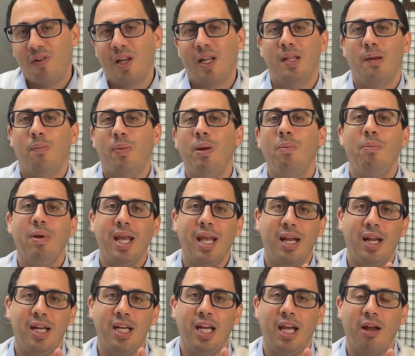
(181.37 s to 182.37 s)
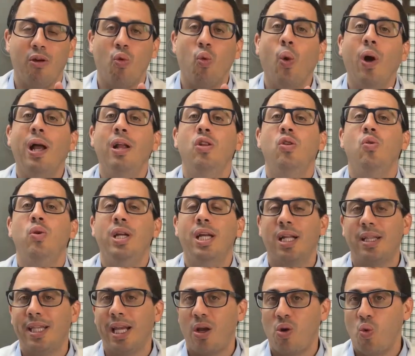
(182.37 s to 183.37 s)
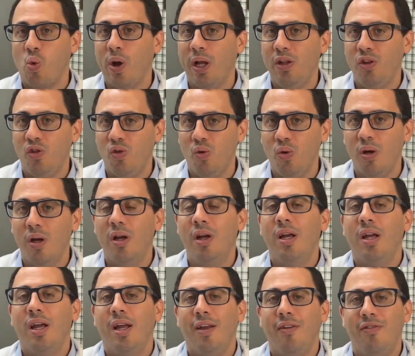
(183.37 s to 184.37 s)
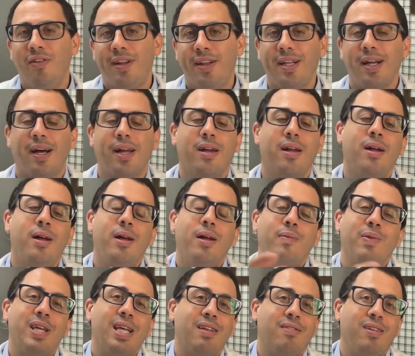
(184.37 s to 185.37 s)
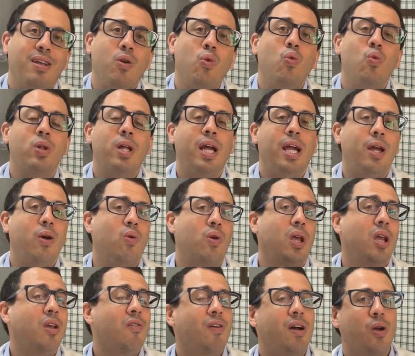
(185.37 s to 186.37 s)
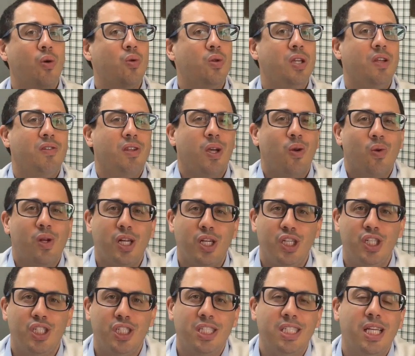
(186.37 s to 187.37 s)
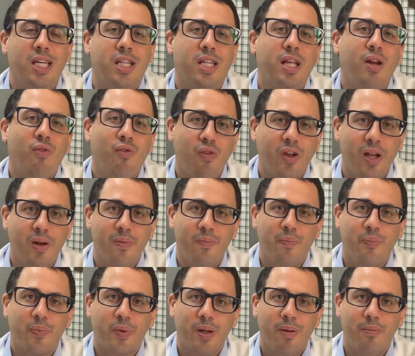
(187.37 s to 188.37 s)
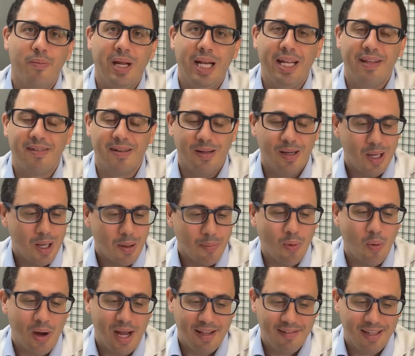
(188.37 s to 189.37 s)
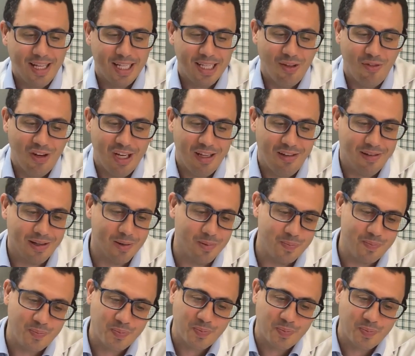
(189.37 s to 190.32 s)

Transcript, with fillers: falar da primeira, é quando e até quanto evitar, e a segunda é o que, vai acontecer quando a gente quiser ter filho, beleza? Bom, essa é a definição.